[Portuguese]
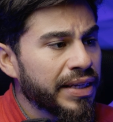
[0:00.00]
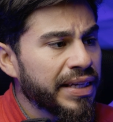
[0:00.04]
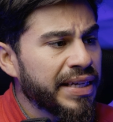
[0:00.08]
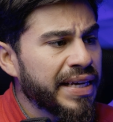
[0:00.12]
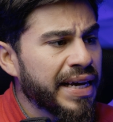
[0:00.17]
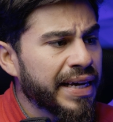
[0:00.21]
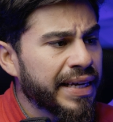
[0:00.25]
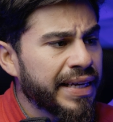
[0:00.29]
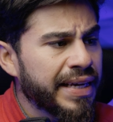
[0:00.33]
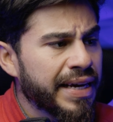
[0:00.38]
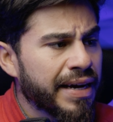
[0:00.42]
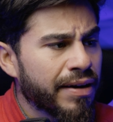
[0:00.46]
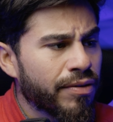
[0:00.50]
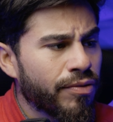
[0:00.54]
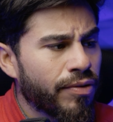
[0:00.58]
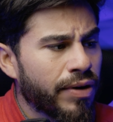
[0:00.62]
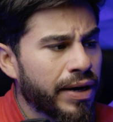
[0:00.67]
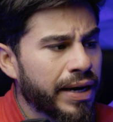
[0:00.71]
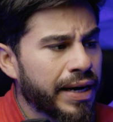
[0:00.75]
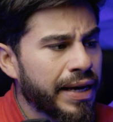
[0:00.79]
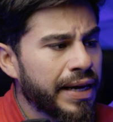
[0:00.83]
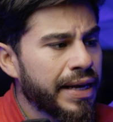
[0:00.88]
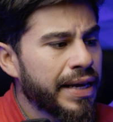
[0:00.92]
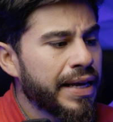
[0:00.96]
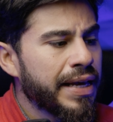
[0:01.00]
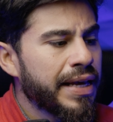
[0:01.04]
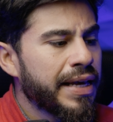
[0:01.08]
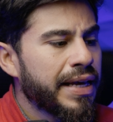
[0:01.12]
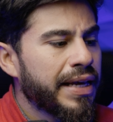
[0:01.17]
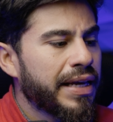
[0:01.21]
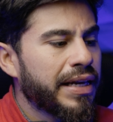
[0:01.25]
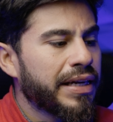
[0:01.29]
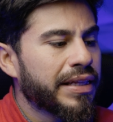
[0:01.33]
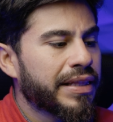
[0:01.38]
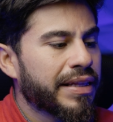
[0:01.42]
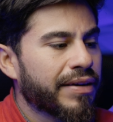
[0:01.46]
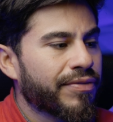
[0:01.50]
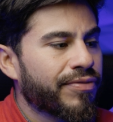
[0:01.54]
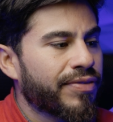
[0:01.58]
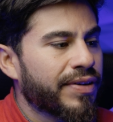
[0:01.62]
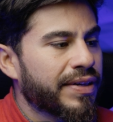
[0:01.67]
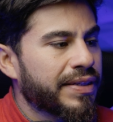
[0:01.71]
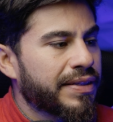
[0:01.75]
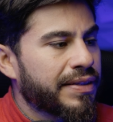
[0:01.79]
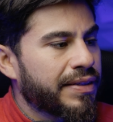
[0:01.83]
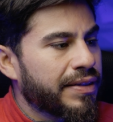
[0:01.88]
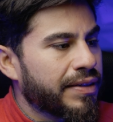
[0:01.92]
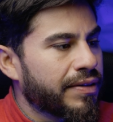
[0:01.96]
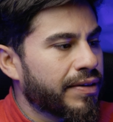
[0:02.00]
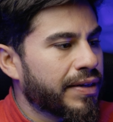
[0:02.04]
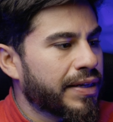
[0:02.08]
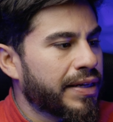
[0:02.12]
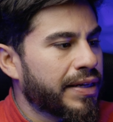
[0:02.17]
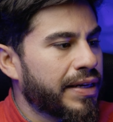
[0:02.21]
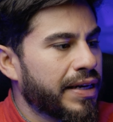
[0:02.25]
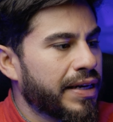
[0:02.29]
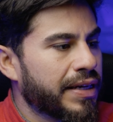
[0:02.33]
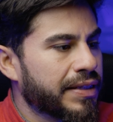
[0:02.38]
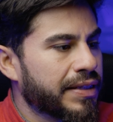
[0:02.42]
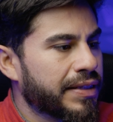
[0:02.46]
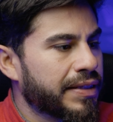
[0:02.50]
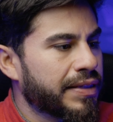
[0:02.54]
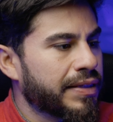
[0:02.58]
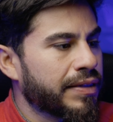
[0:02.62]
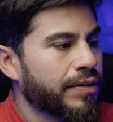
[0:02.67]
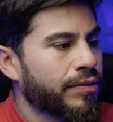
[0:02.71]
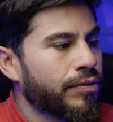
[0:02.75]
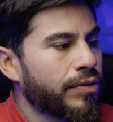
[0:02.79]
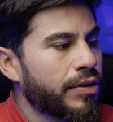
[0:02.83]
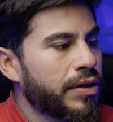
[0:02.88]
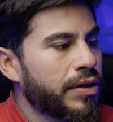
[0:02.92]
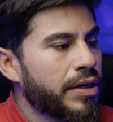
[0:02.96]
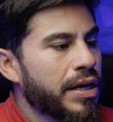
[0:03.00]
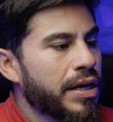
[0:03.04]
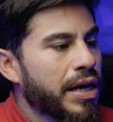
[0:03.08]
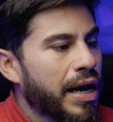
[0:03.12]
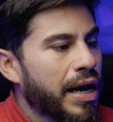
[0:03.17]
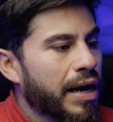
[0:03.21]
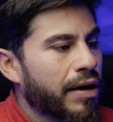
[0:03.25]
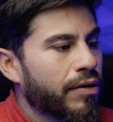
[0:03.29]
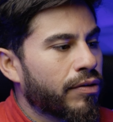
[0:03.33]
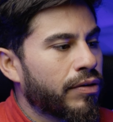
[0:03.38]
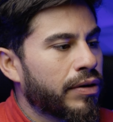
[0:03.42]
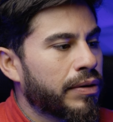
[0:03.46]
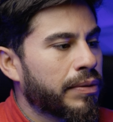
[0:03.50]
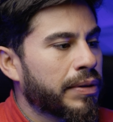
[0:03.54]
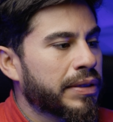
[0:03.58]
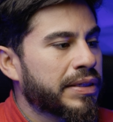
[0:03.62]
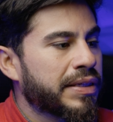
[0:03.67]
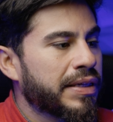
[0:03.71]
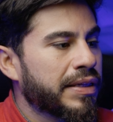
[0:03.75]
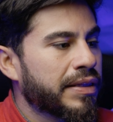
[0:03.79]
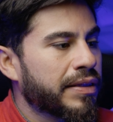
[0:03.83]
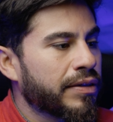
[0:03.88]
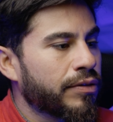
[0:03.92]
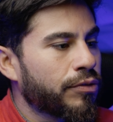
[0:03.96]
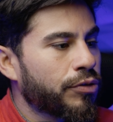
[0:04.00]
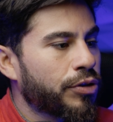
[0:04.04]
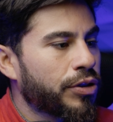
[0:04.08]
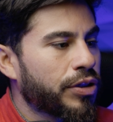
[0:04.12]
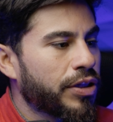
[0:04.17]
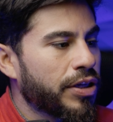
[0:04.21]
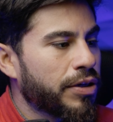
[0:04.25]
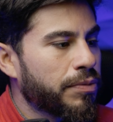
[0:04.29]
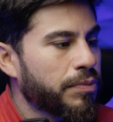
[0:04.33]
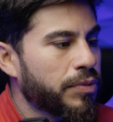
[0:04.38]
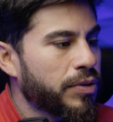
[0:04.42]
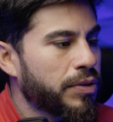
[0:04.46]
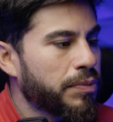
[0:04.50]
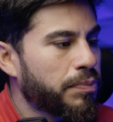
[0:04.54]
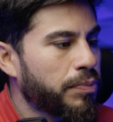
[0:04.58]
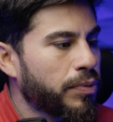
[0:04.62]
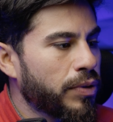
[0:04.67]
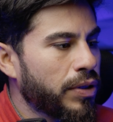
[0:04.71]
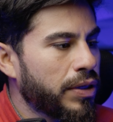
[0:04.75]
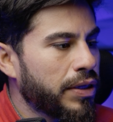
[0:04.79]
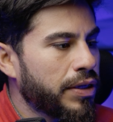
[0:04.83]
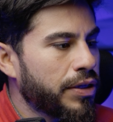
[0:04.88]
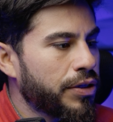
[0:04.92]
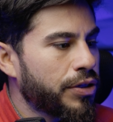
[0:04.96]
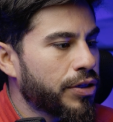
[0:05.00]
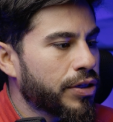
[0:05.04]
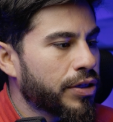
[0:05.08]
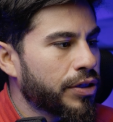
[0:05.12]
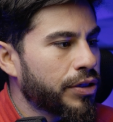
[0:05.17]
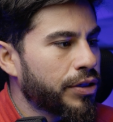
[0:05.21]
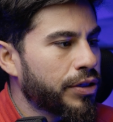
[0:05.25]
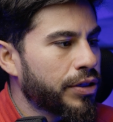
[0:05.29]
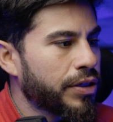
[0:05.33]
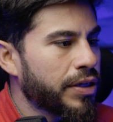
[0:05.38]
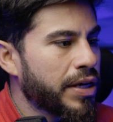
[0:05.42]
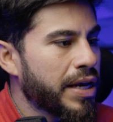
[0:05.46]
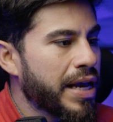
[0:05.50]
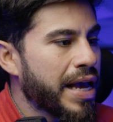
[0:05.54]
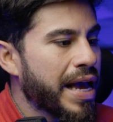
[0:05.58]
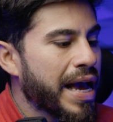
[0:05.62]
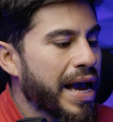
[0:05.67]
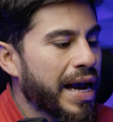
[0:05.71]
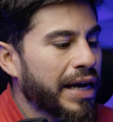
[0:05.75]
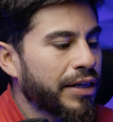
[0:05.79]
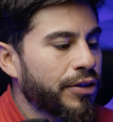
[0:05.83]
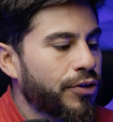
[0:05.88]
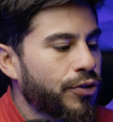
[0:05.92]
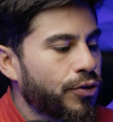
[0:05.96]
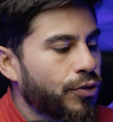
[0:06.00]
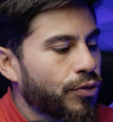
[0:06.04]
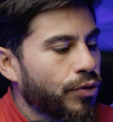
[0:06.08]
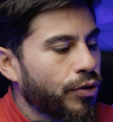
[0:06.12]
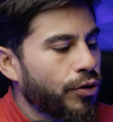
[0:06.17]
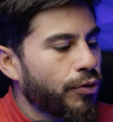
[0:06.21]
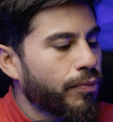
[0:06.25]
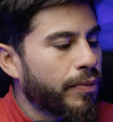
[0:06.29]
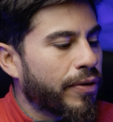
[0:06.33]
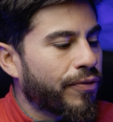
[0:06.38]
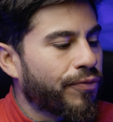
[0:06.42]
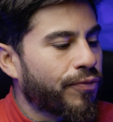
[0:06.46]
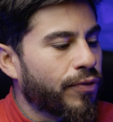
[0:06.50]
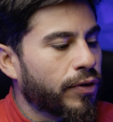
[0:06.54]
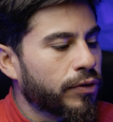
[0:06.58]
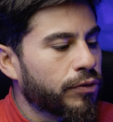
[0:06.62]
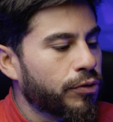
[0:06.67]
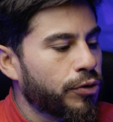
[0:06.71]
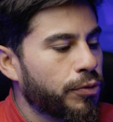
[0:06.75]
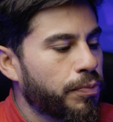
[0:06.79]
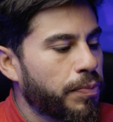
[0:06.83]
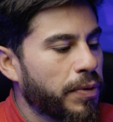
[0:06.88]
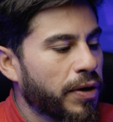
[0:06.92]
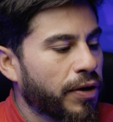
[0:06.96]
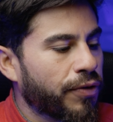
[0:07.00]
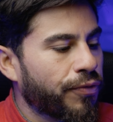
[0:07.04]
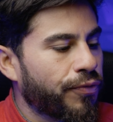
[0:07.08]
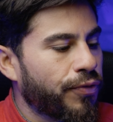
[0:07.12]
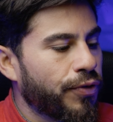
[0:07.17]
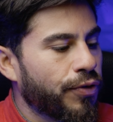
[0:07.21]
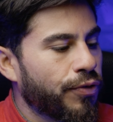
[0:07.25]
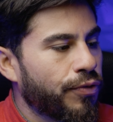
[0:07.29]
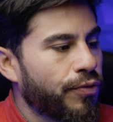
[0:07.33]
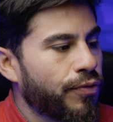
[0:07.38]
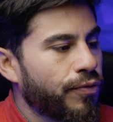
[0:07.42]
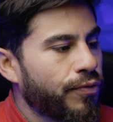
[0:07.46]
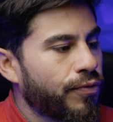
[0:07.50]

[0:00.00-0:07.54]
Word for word: E aqui agora ele está fazendo a criação, agora aceitando os termos e políticas. Adicione uma foto de perfil.